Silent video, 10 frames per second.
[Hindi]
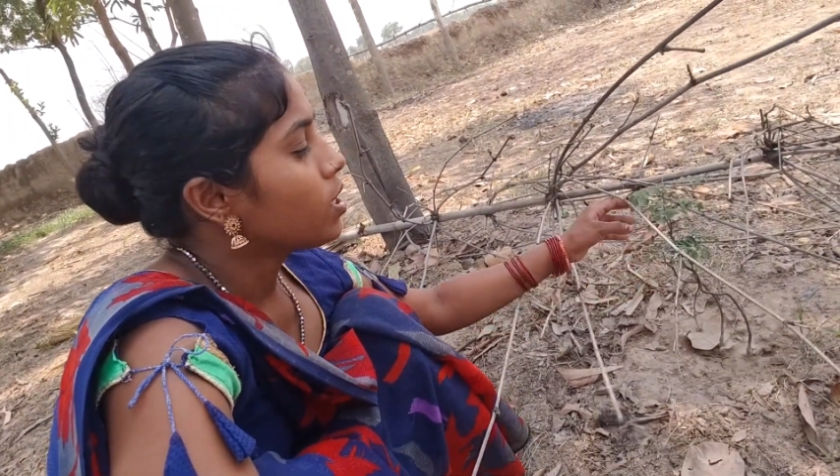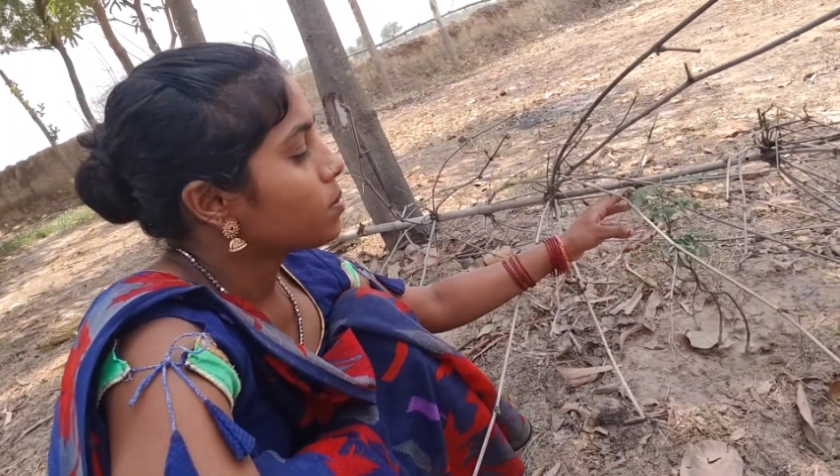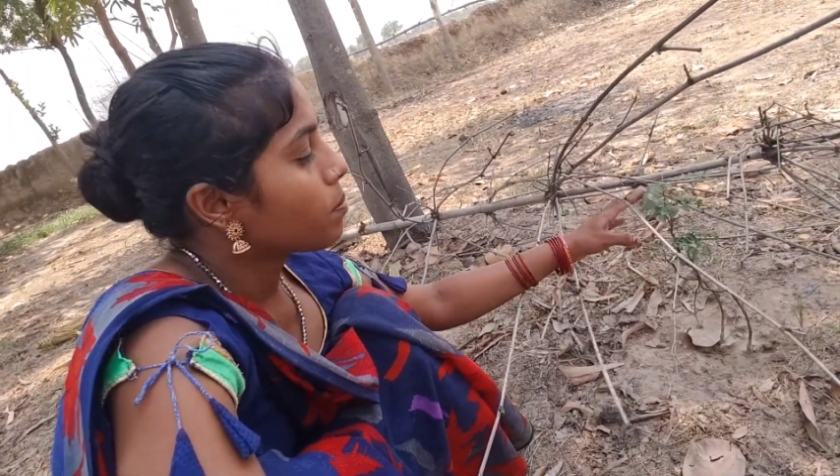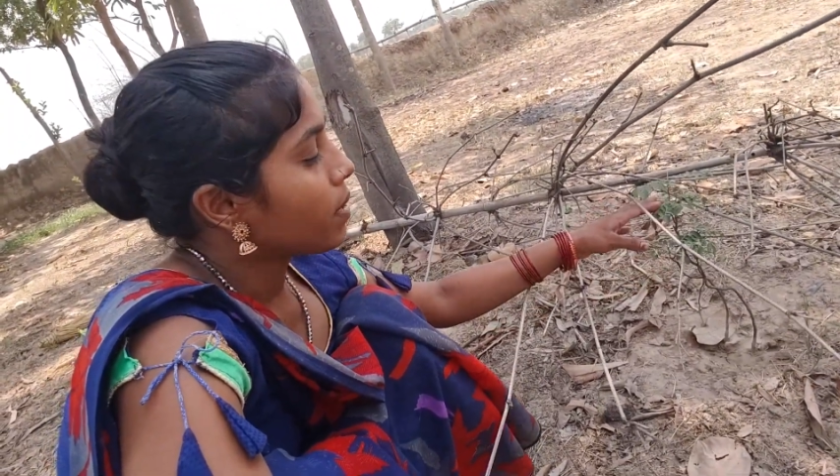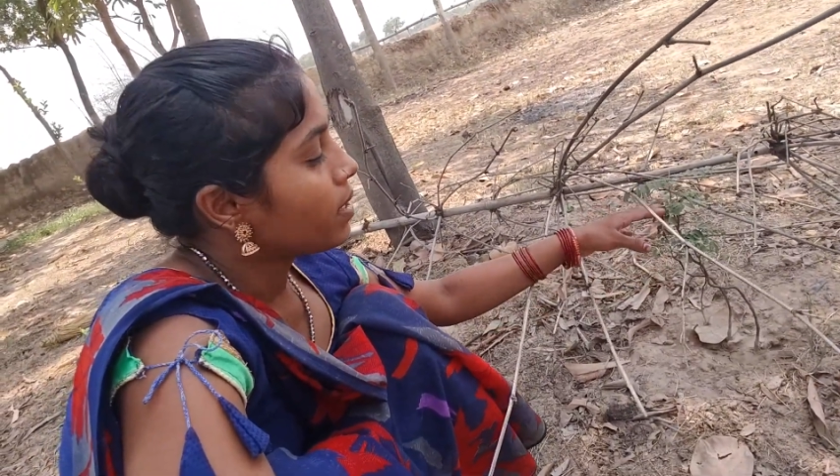
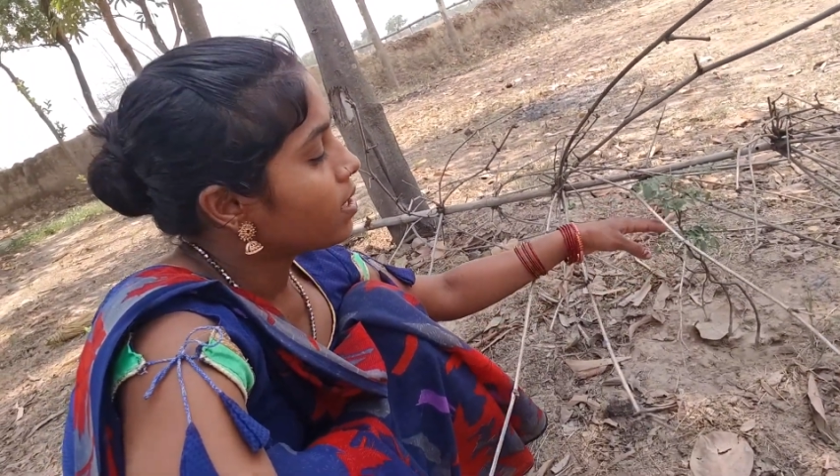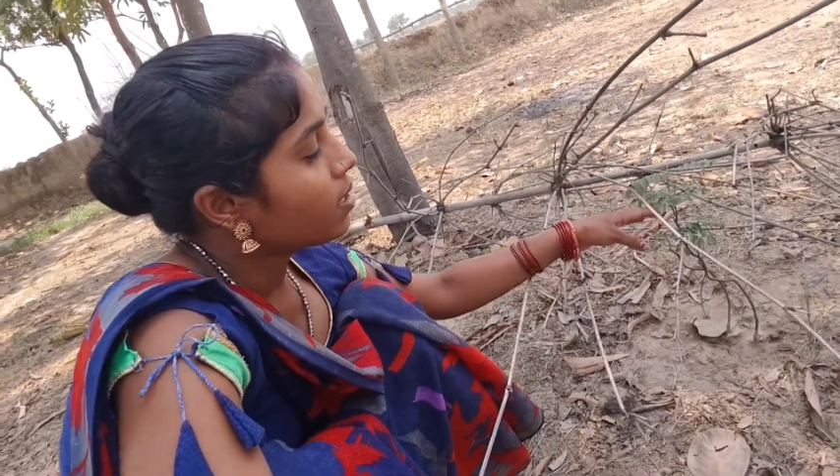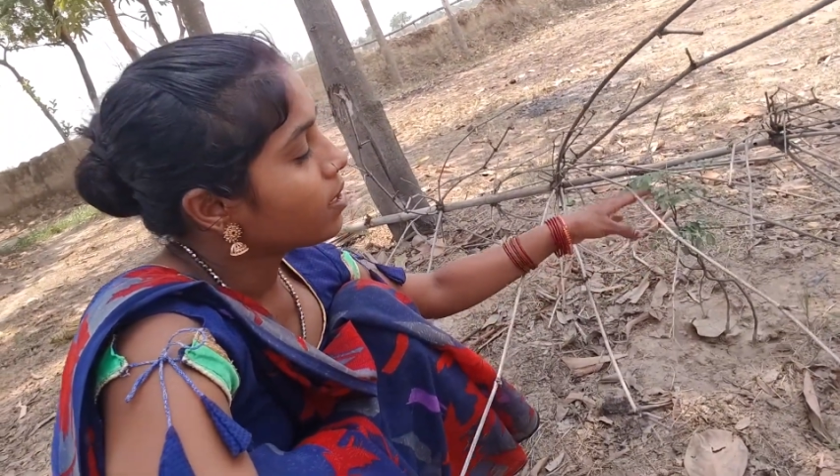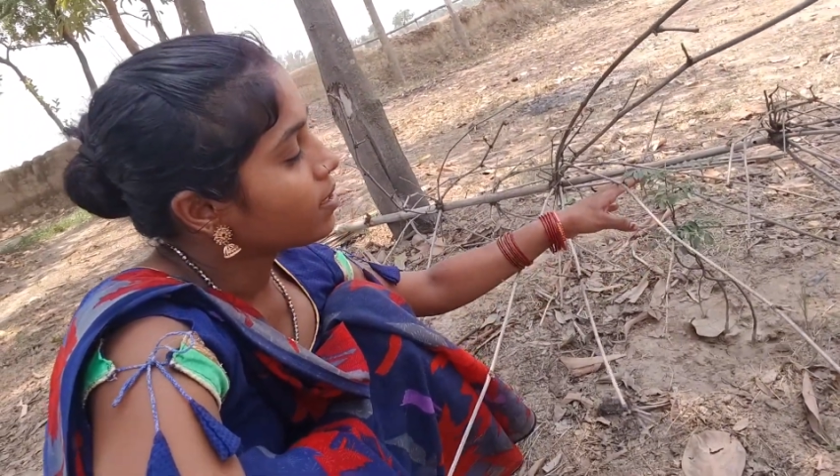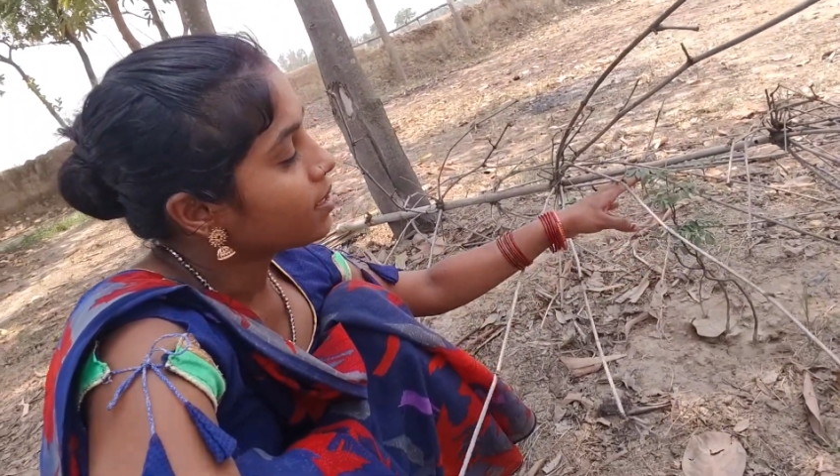इसमें पानी
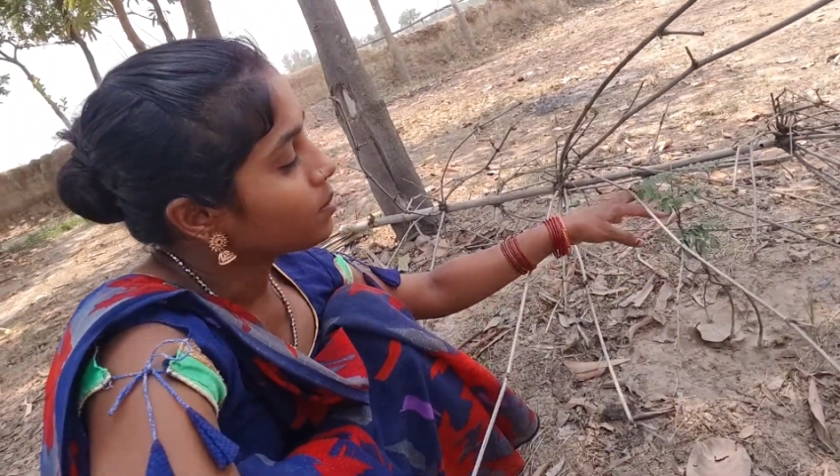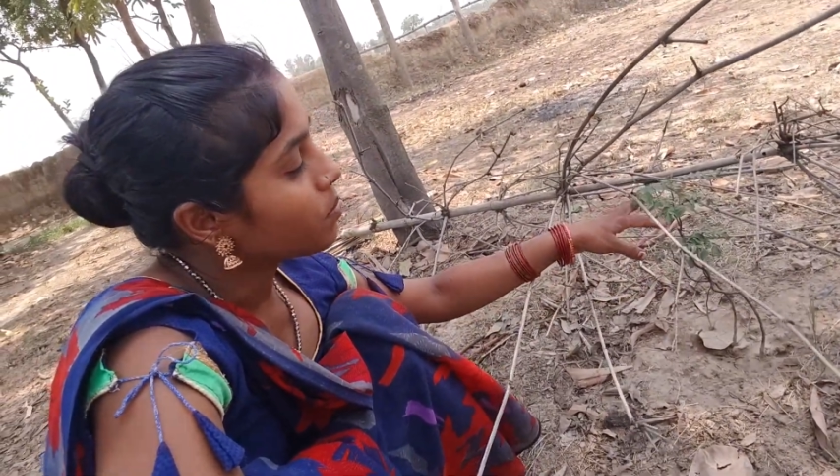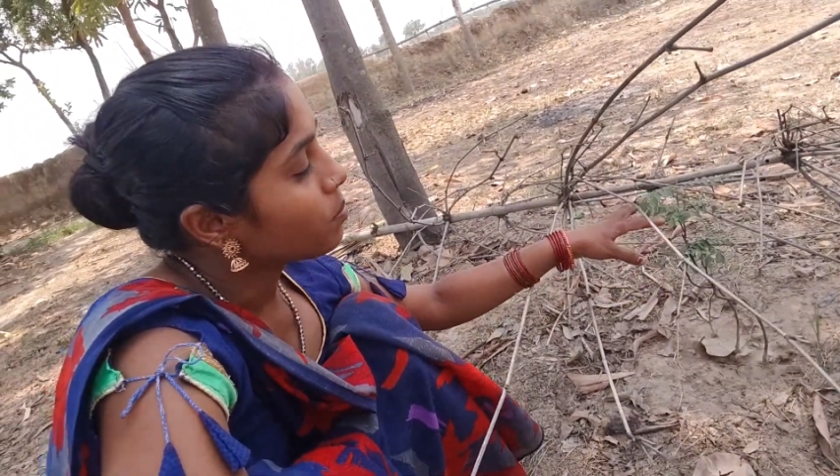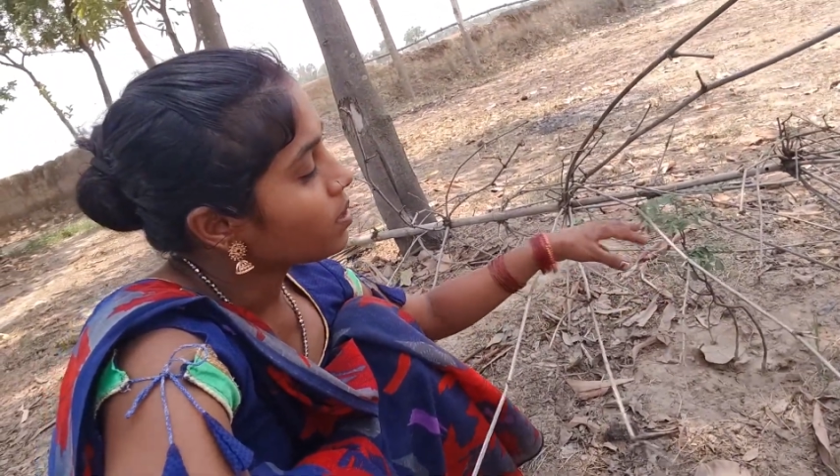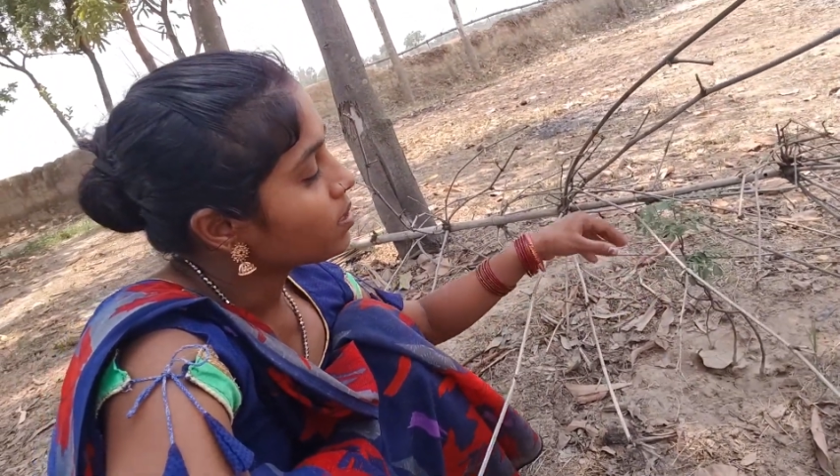डाल डाल के
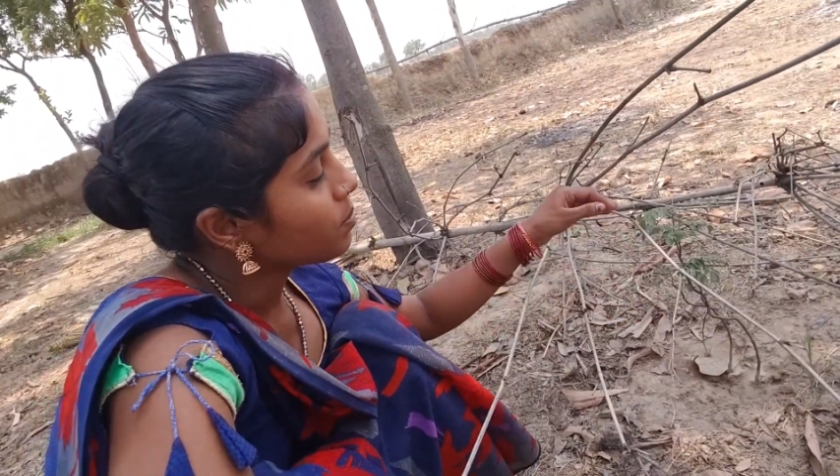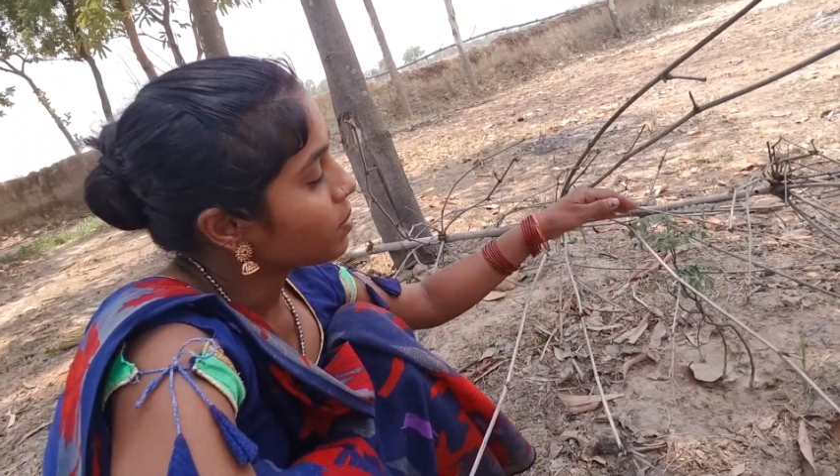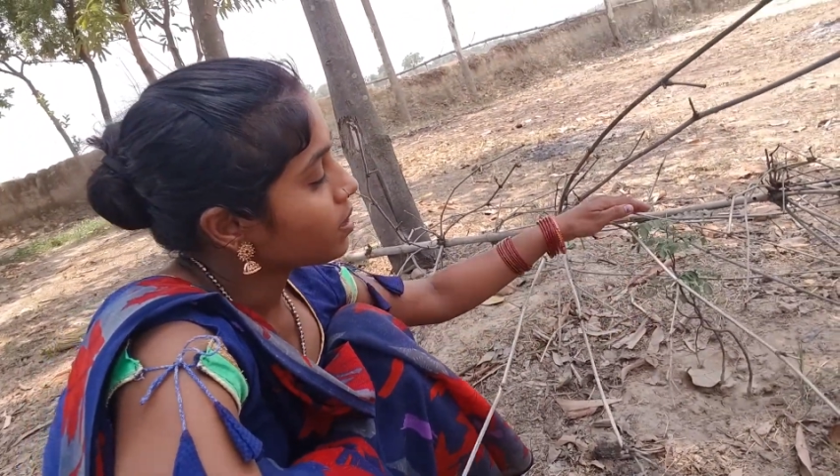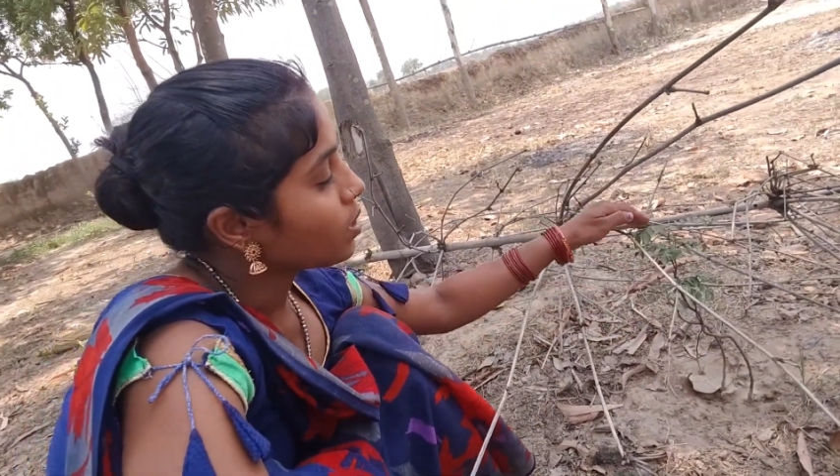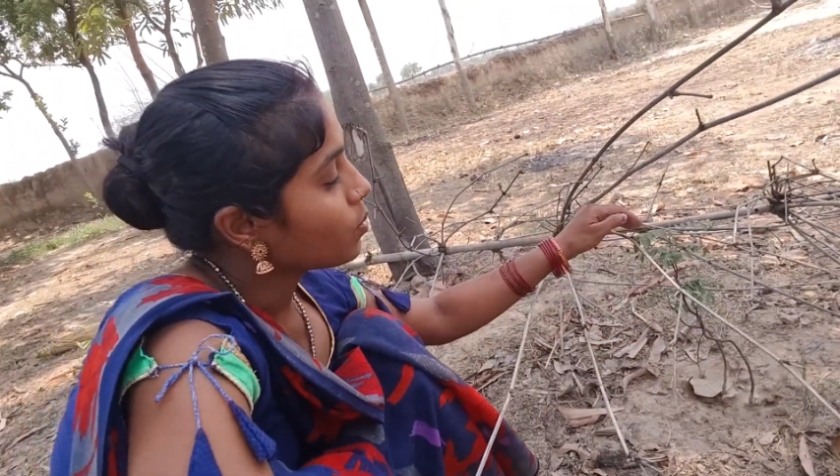इसमें फिर से
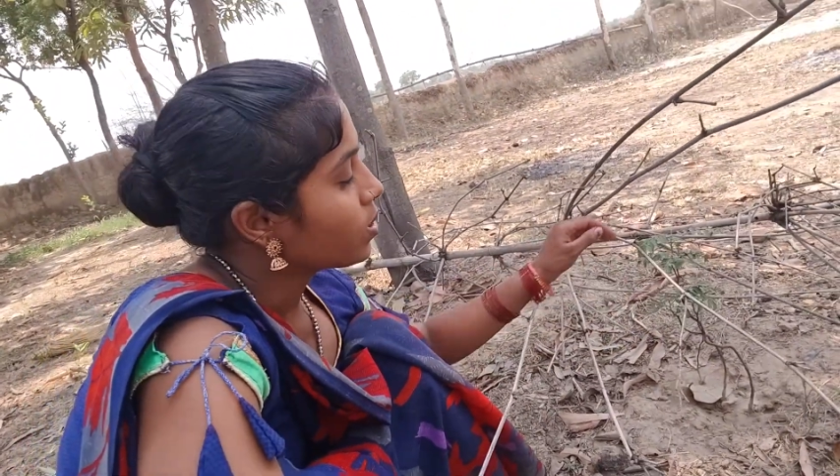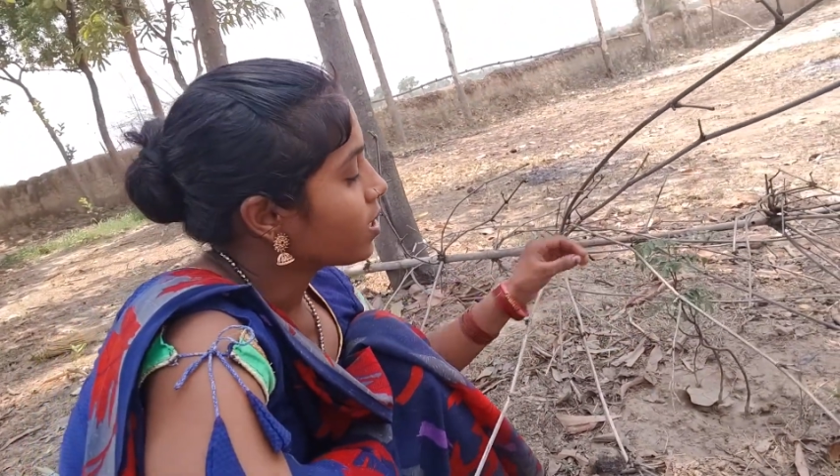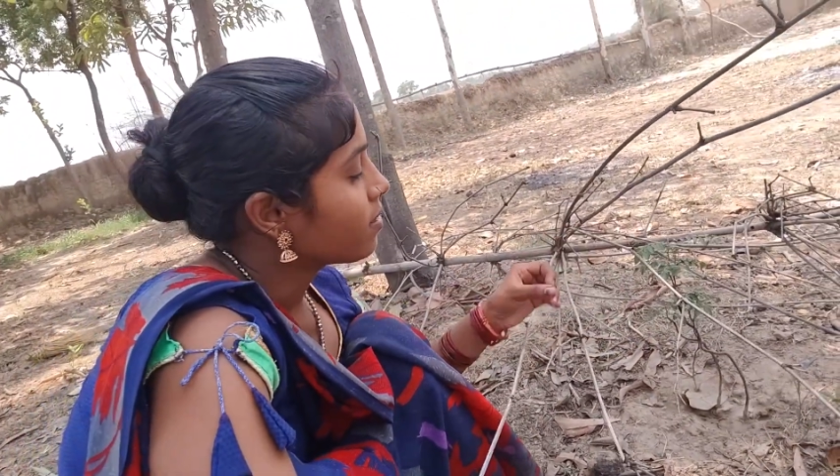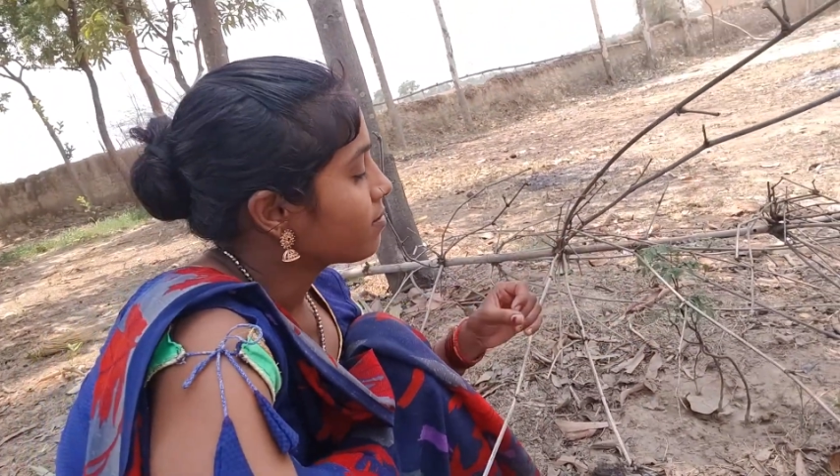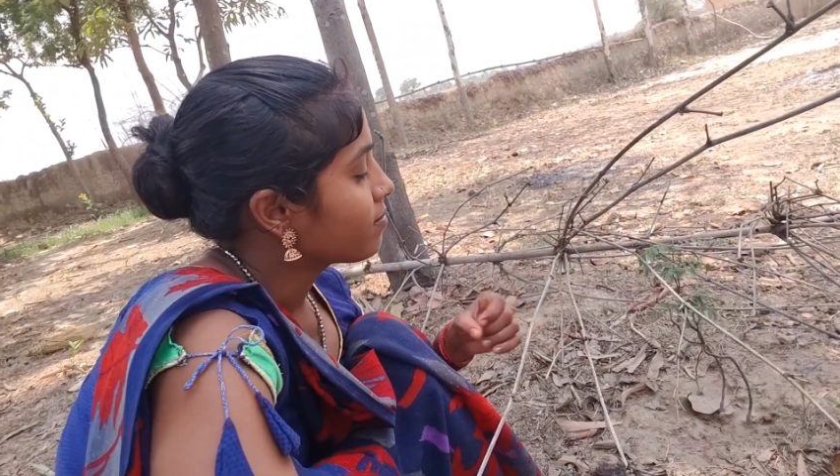पत्ता उग गया